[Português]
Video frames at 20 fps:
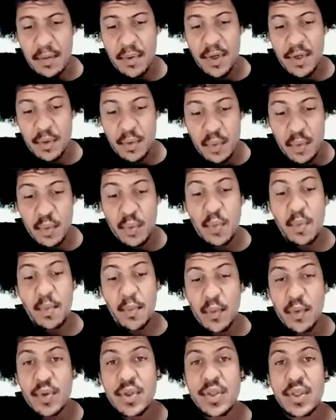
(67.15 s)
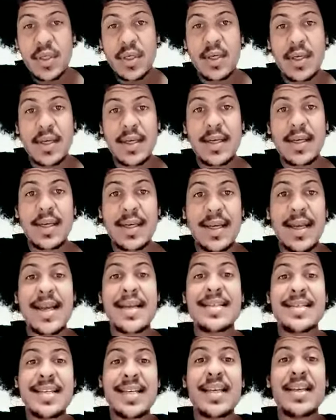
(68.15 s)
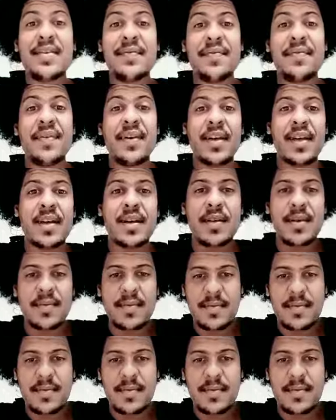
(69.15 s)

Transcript: que tudo mude e ressignifique.